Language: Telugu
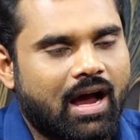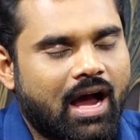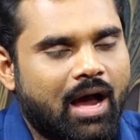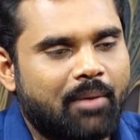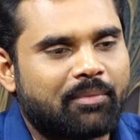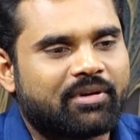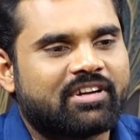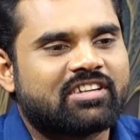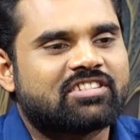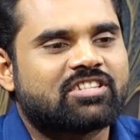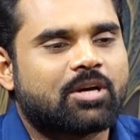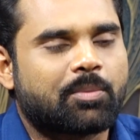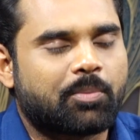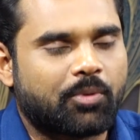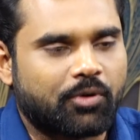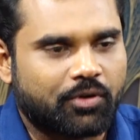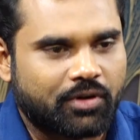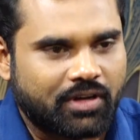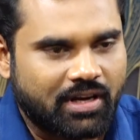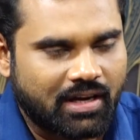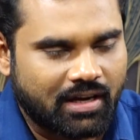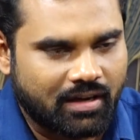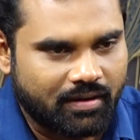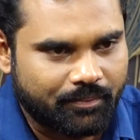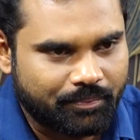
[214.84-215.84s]
ఆమెకు
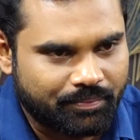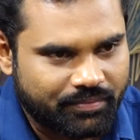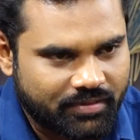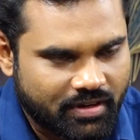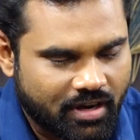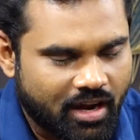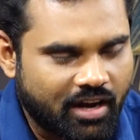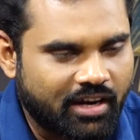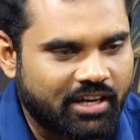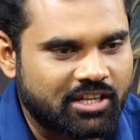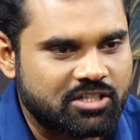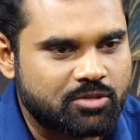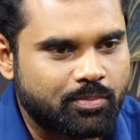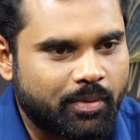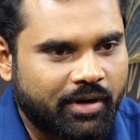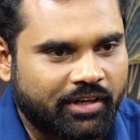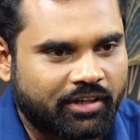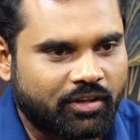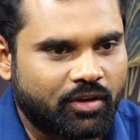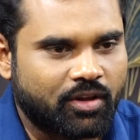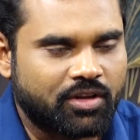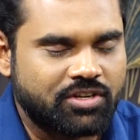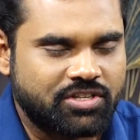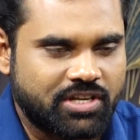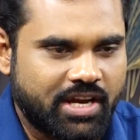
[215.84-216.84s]
సపోర్టుగా కాంగ్రెస్
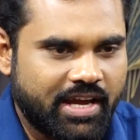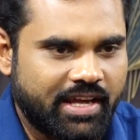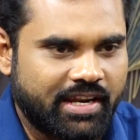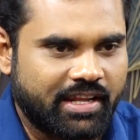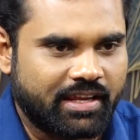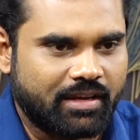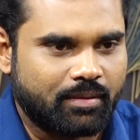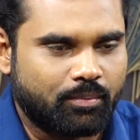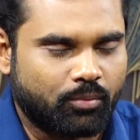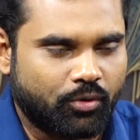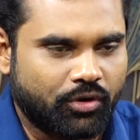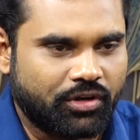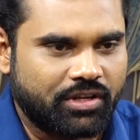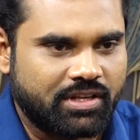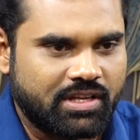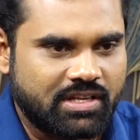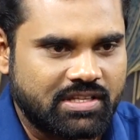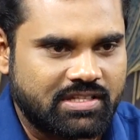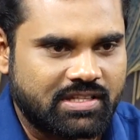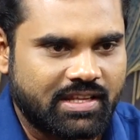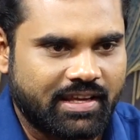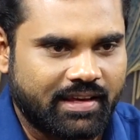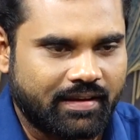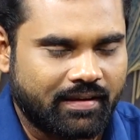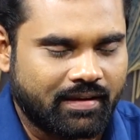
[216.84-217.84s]
పార్టీలో జాయిన్ అయ్యి పోటీ
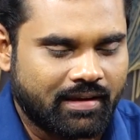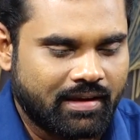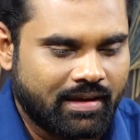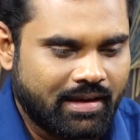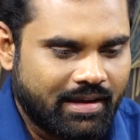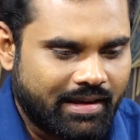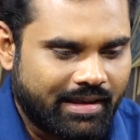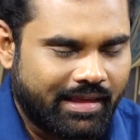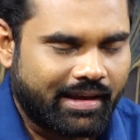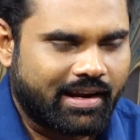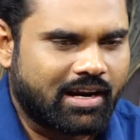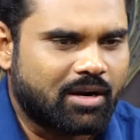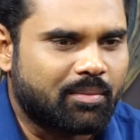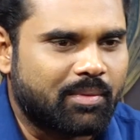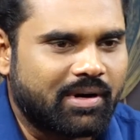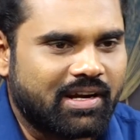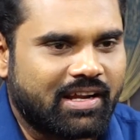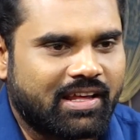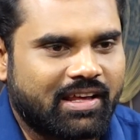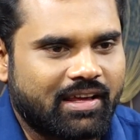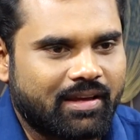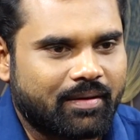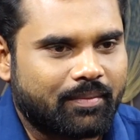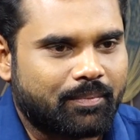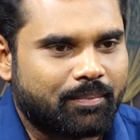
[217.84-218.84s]
చేస్తే ఇక్కడ
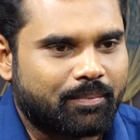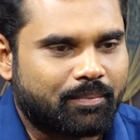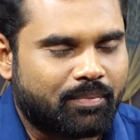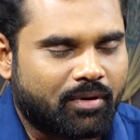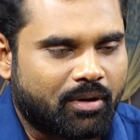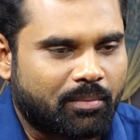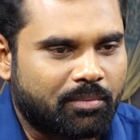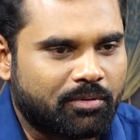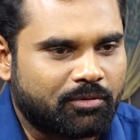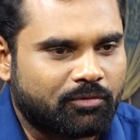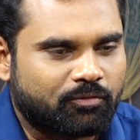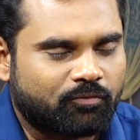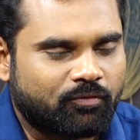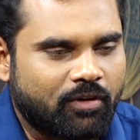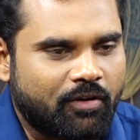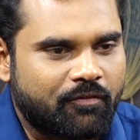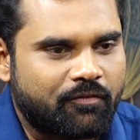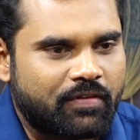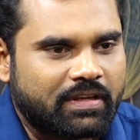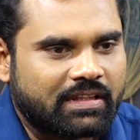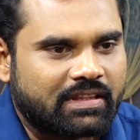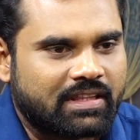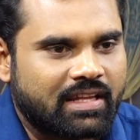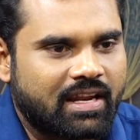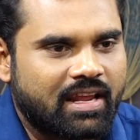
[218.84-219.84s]
మళ్ళీ ప్రభుత్వ
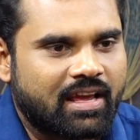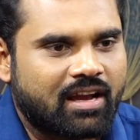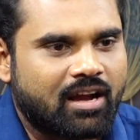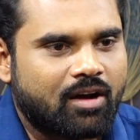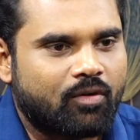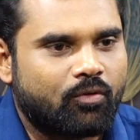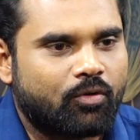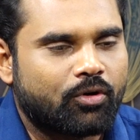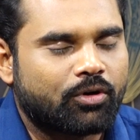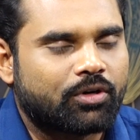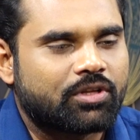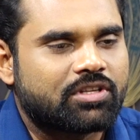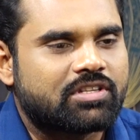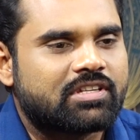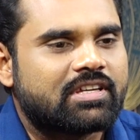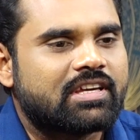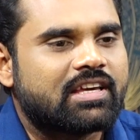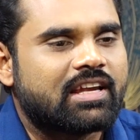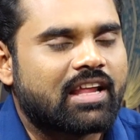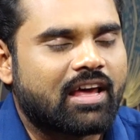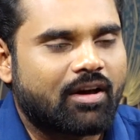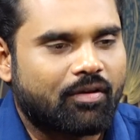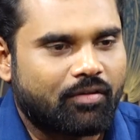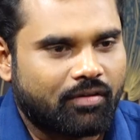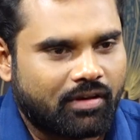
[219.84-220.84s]
వ్యతిరేక ఓటు
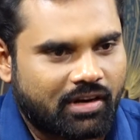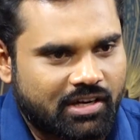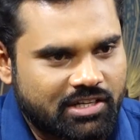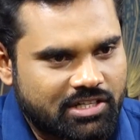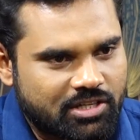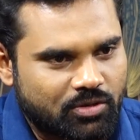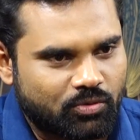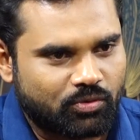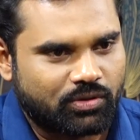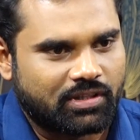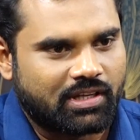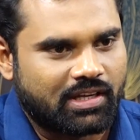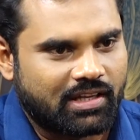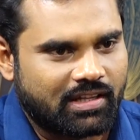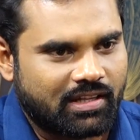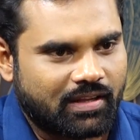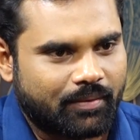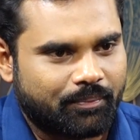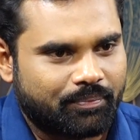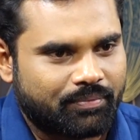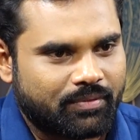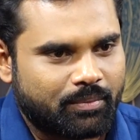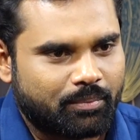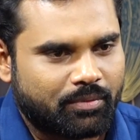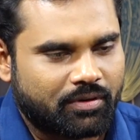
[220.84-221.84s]
చీలే అవకాశం ఉంది కదా
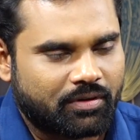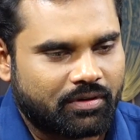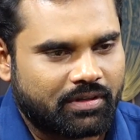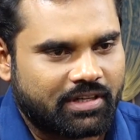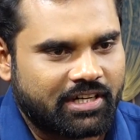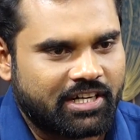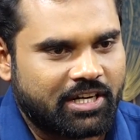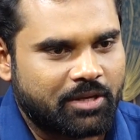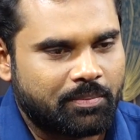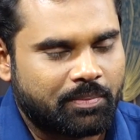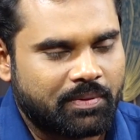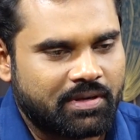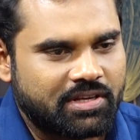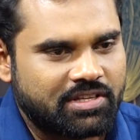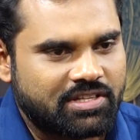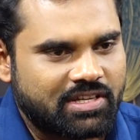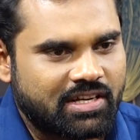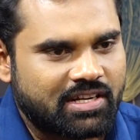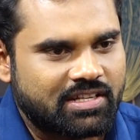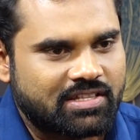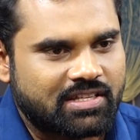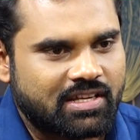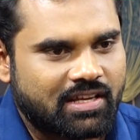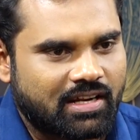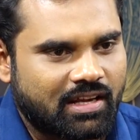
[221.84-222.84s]
ఇప్పుడు టీడీపీ
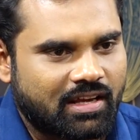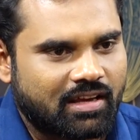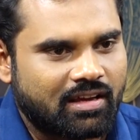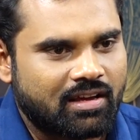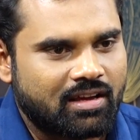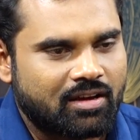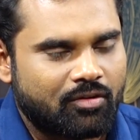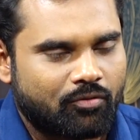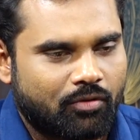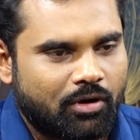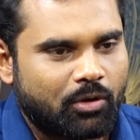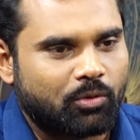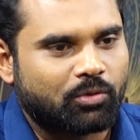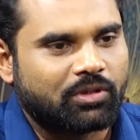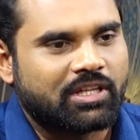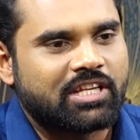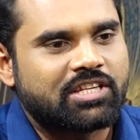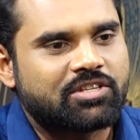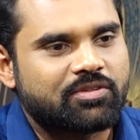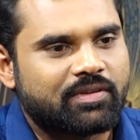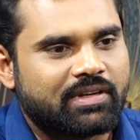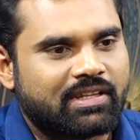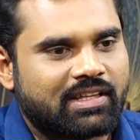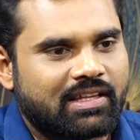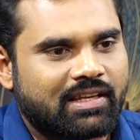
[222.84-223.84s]
జనసేన వాళ్ళ
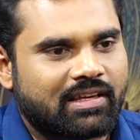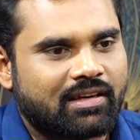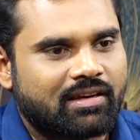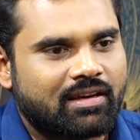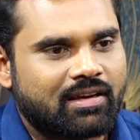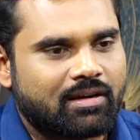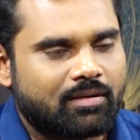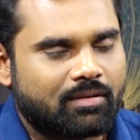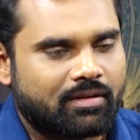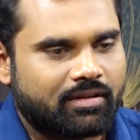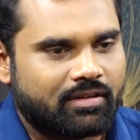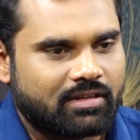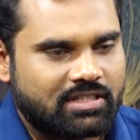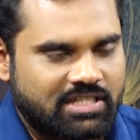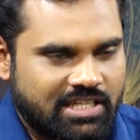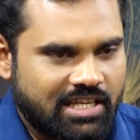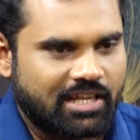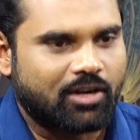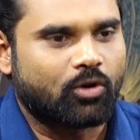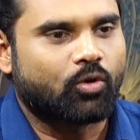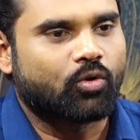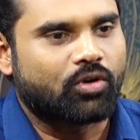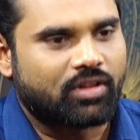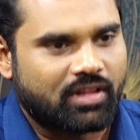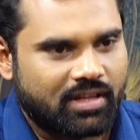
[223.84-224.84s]
ఉద్దేశం ఏంది
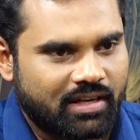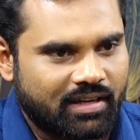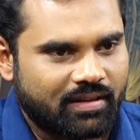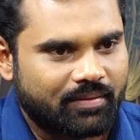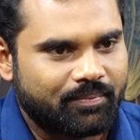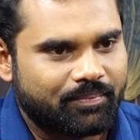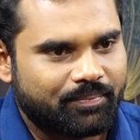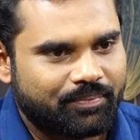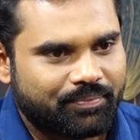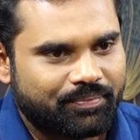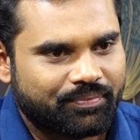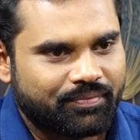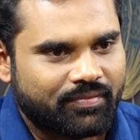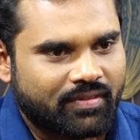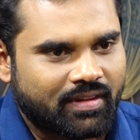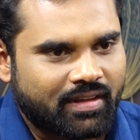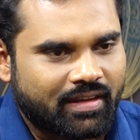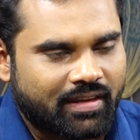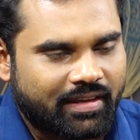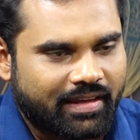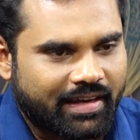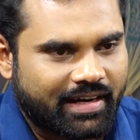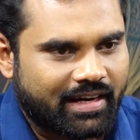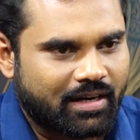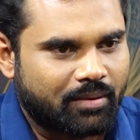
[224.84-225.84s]
చీలకూడదని
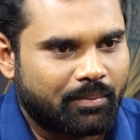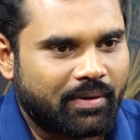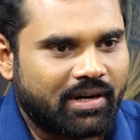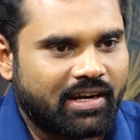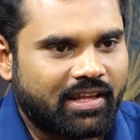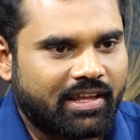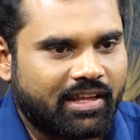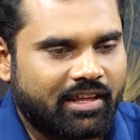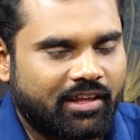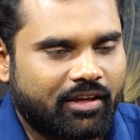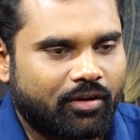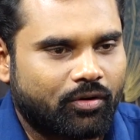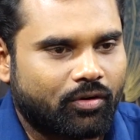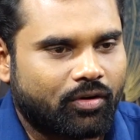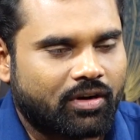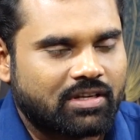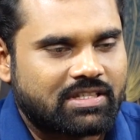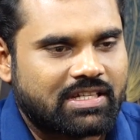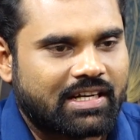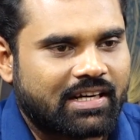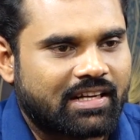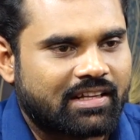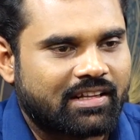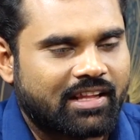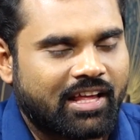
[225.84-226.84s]
ఇక్కడ మళ్ళీ ఇంకొక
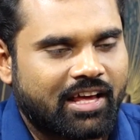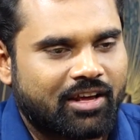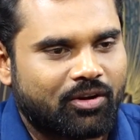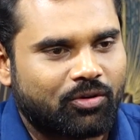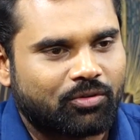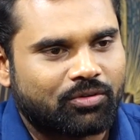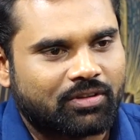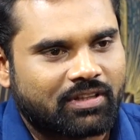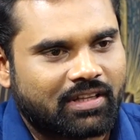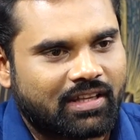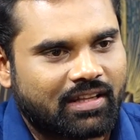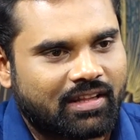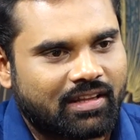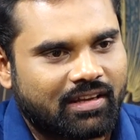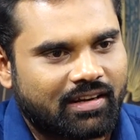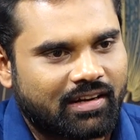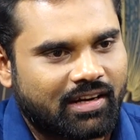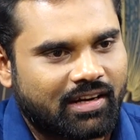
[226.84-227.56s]
సెంటర్ తయారవుతుంది కదా